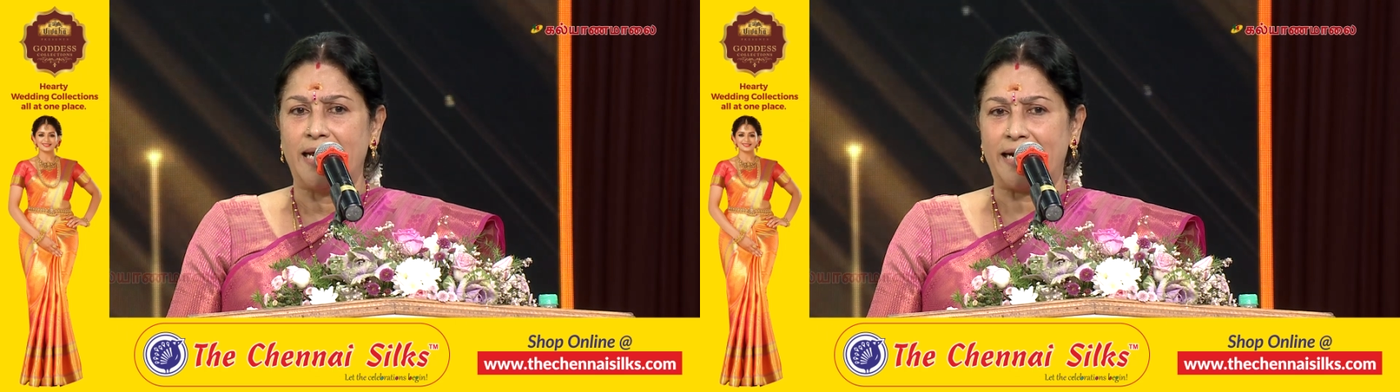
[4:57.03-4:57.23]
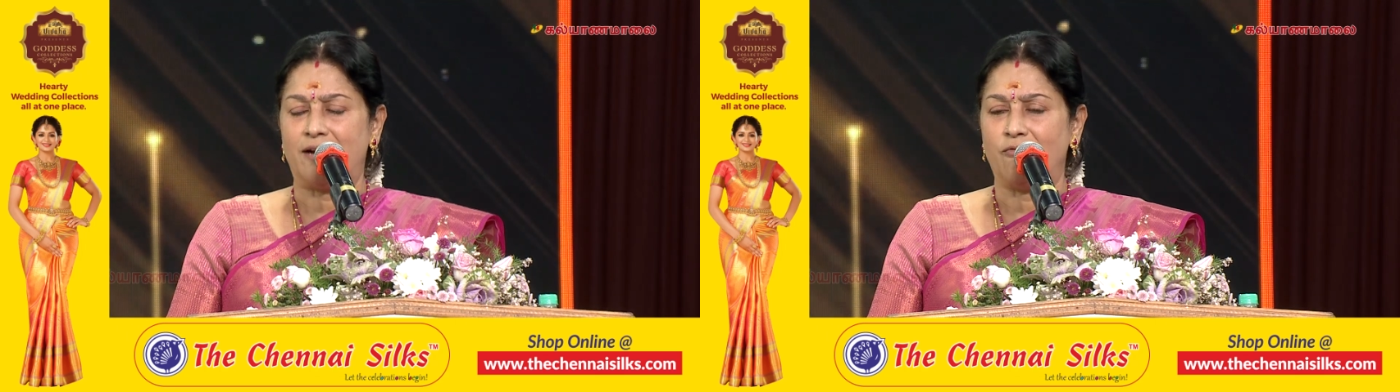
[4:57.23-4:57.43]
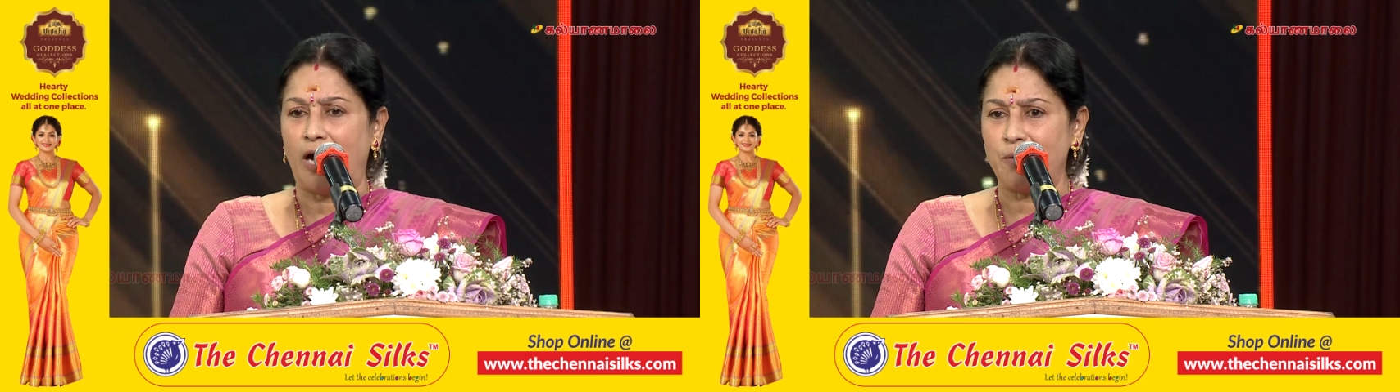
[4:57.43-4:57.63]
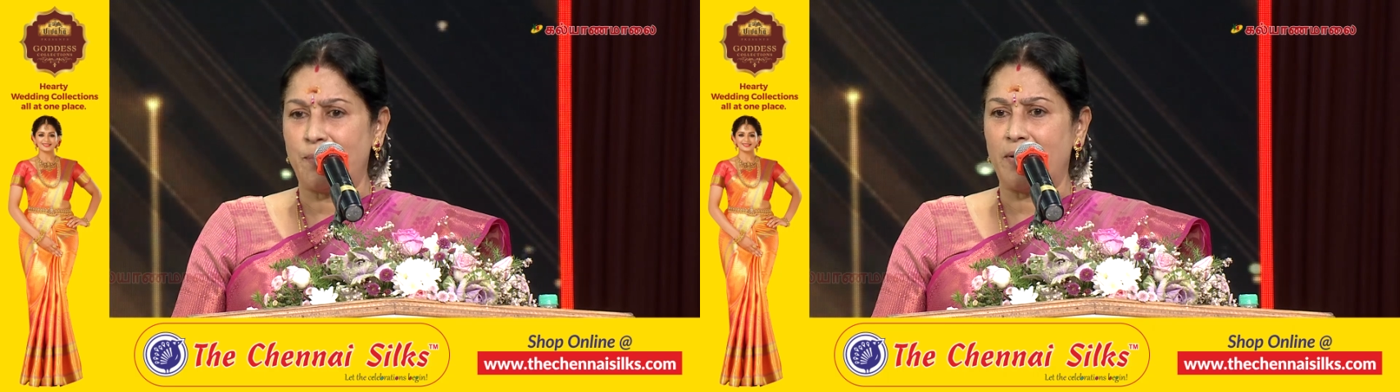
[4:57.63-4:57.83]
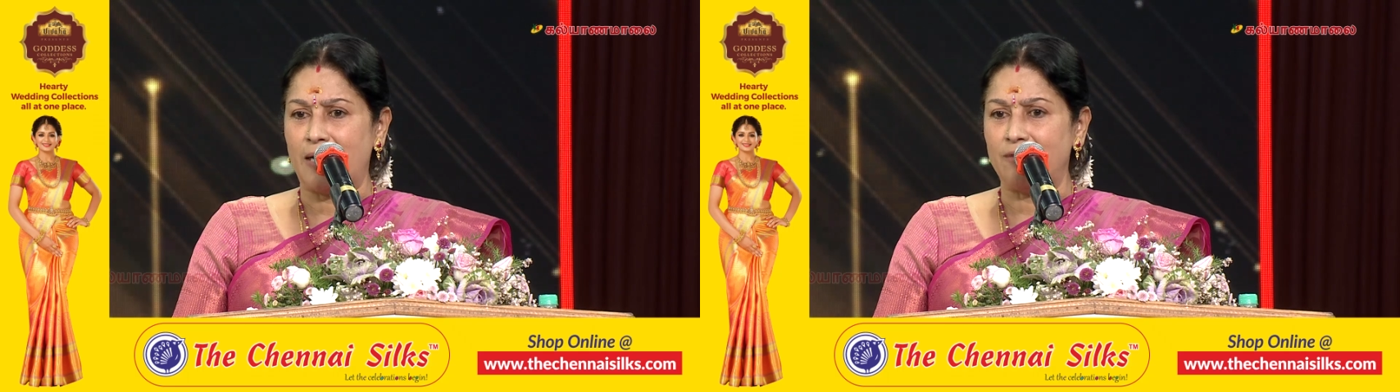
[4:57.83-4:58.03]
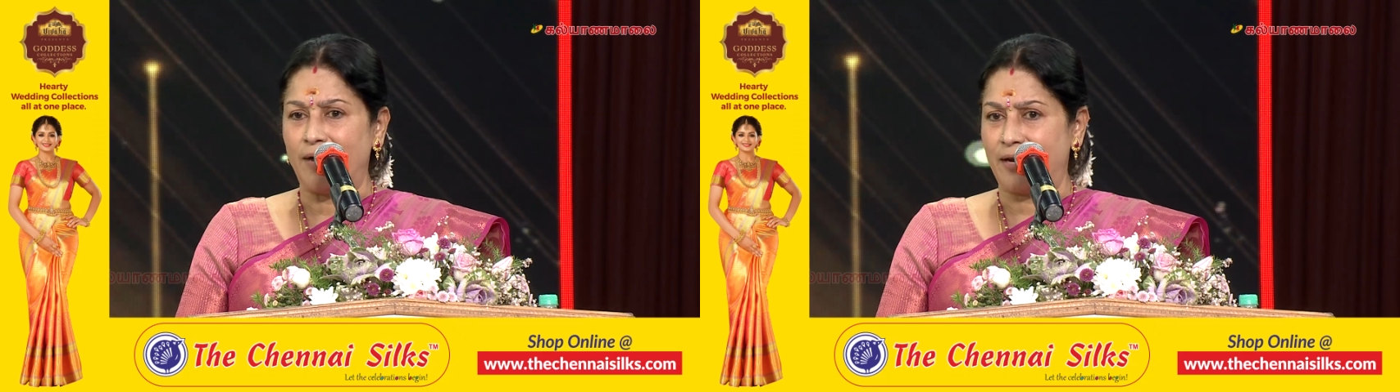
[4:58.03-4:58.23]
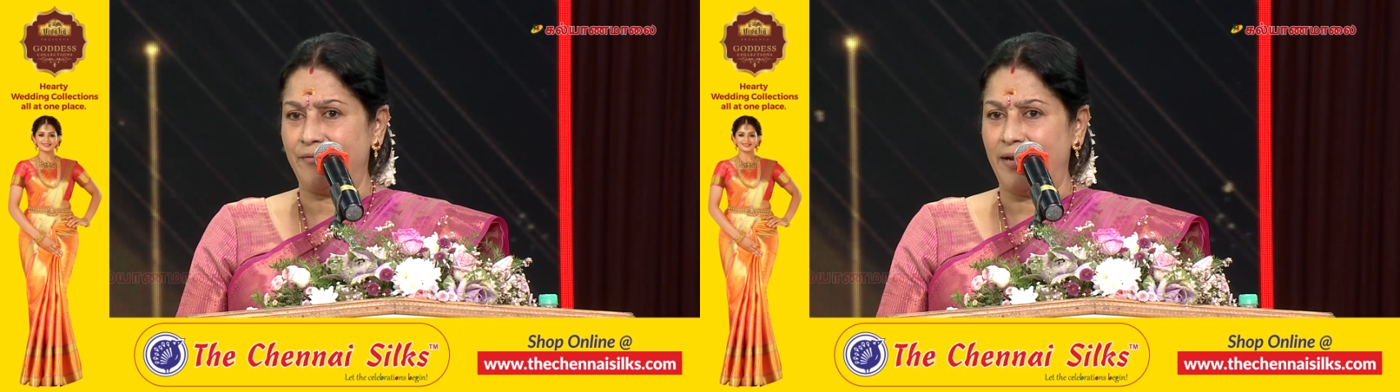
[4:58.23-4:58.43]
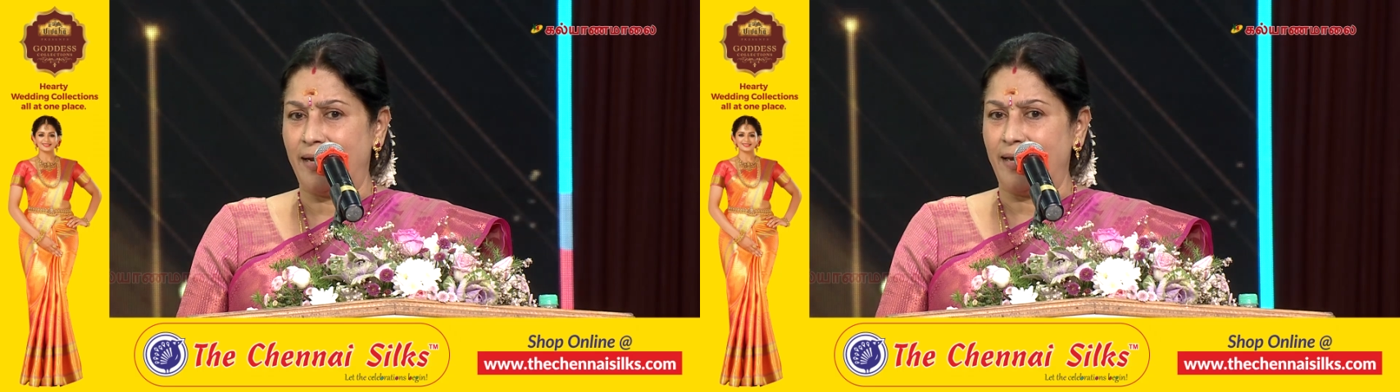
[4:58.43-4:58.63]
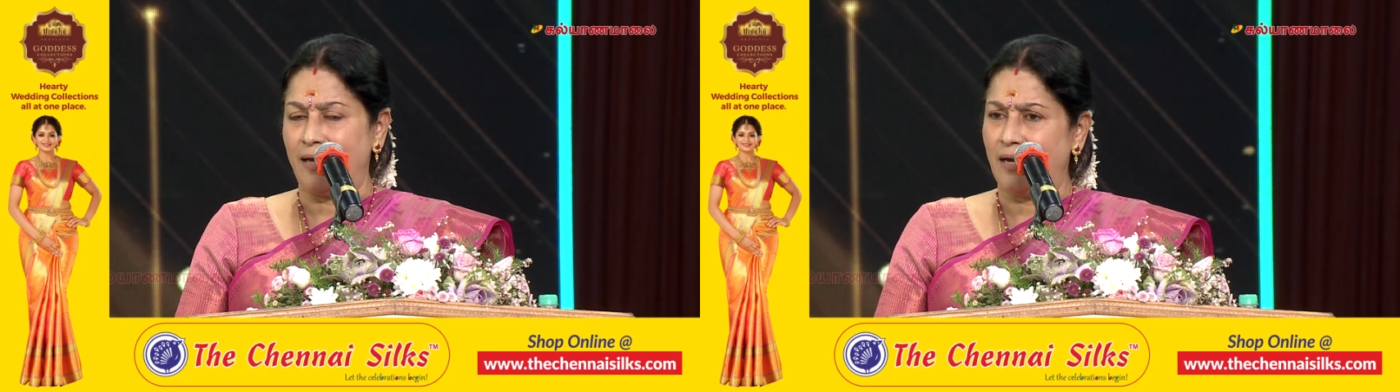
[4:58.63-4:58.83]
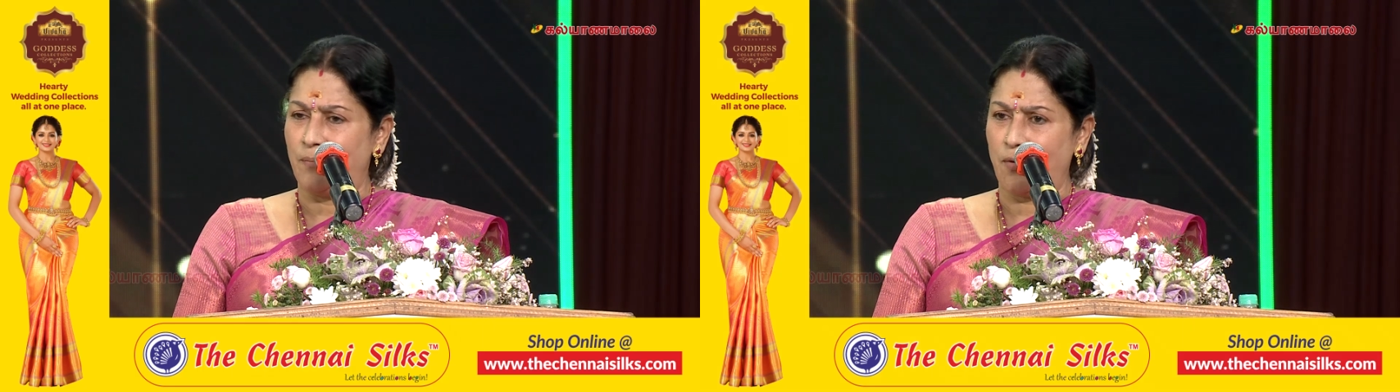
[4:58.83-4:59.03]
எனக்கு வாய்ப்புகள் வரவில்லை
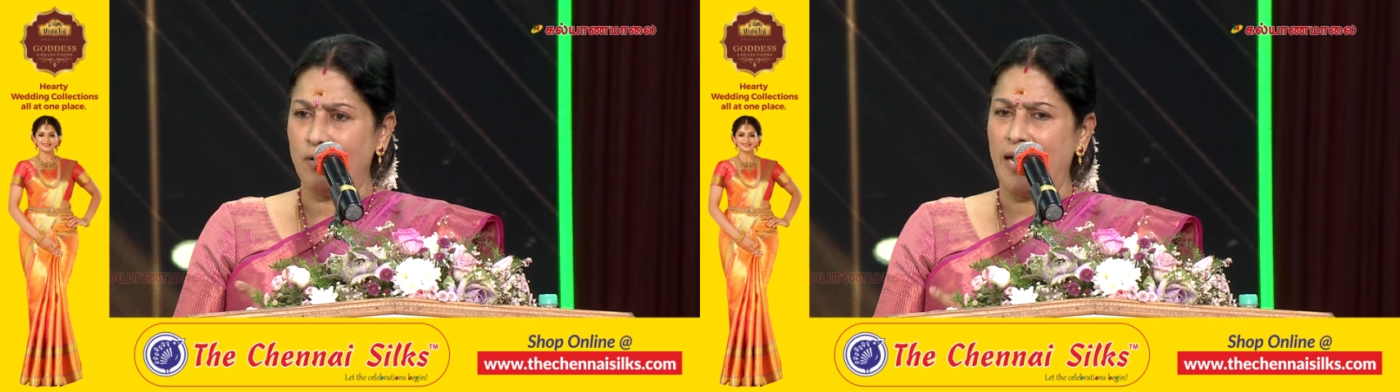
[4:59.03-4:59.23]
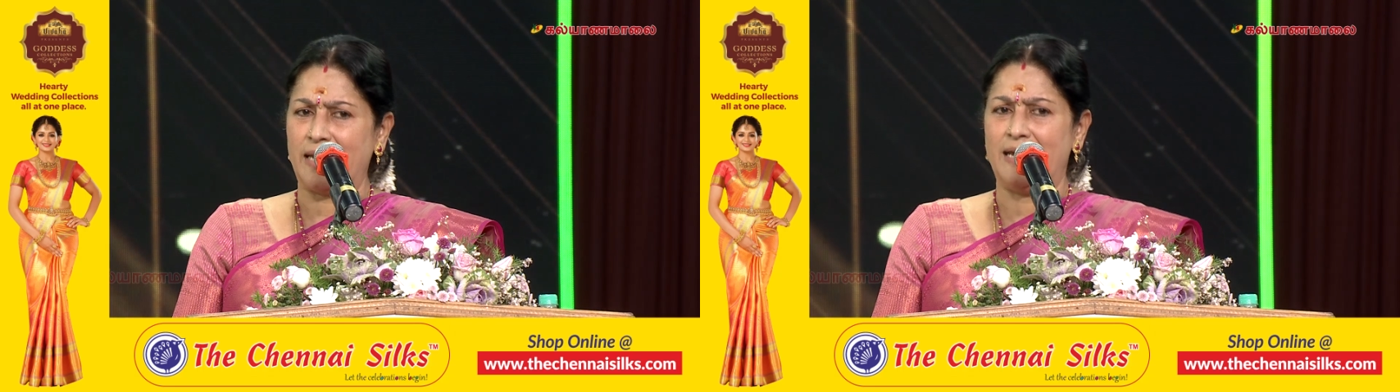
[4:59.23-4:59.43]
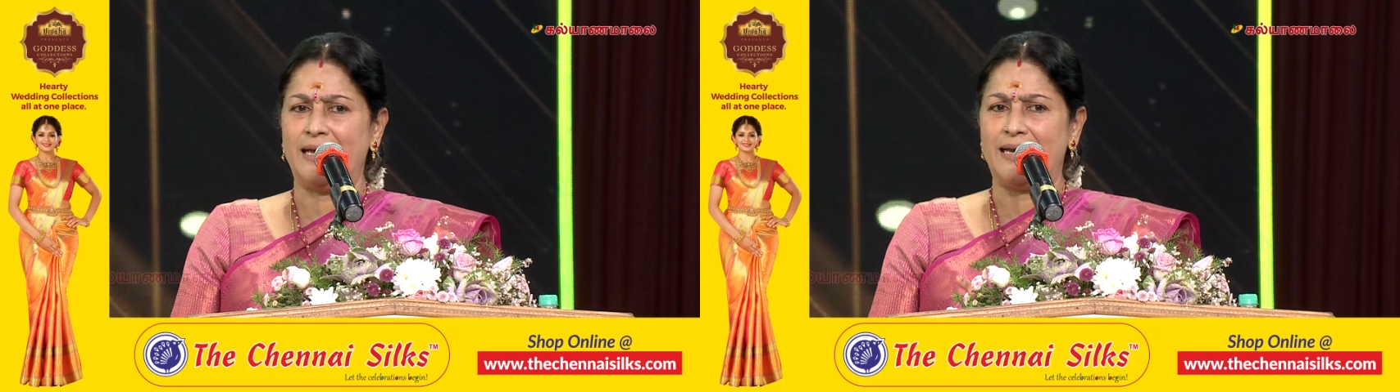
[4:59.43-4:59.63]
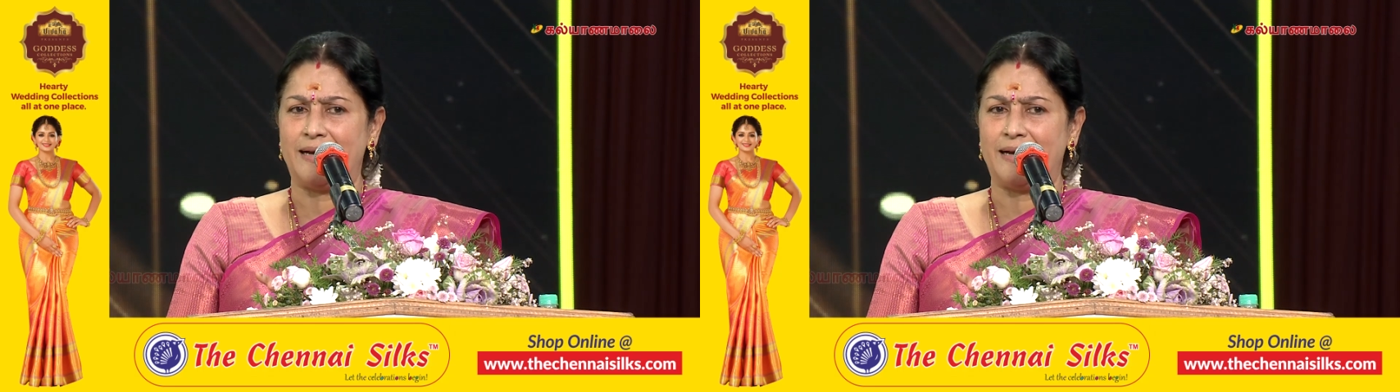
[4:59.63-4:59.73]
அப்புறம் நிறையா